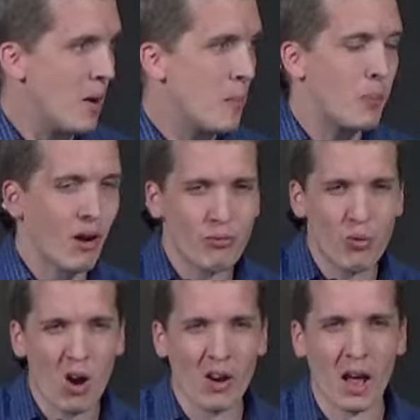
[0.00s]

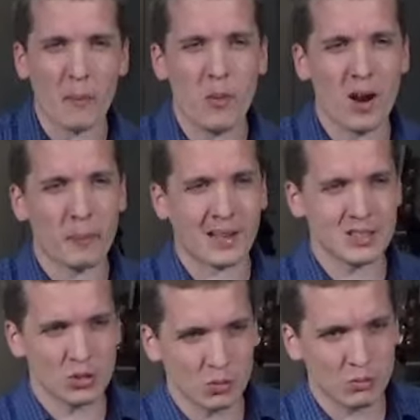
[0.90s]
Parfois, on a un peu
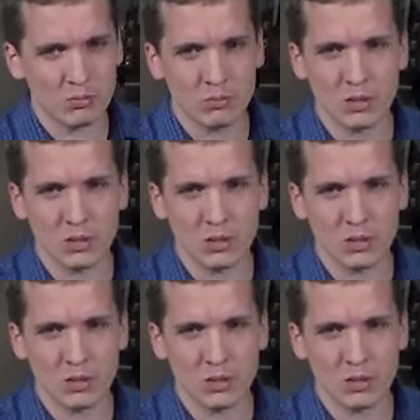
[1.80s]
l'impression,